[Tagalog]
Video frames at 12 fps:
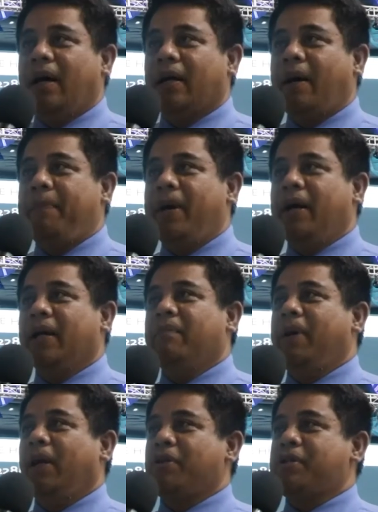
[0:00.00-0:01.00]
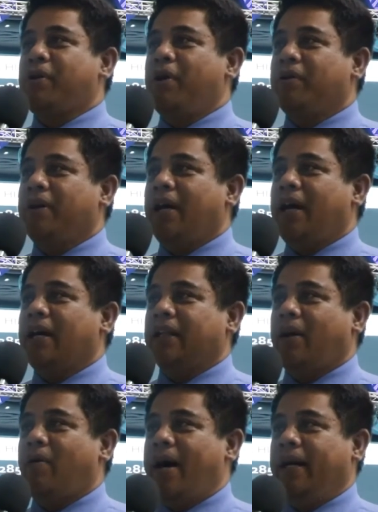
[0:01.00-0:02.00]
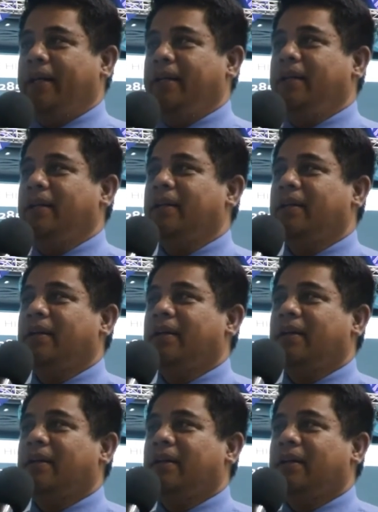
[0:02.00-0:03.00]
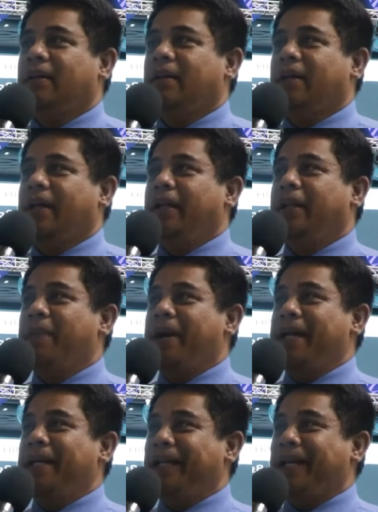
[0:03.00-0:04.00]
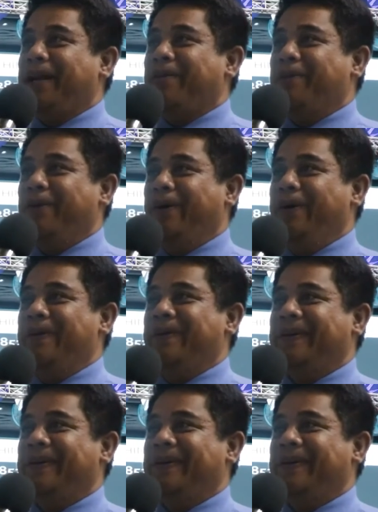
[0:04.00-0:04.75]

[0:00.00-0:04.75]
Kapag malusog ang katawan, hindi mainitin ang ulo,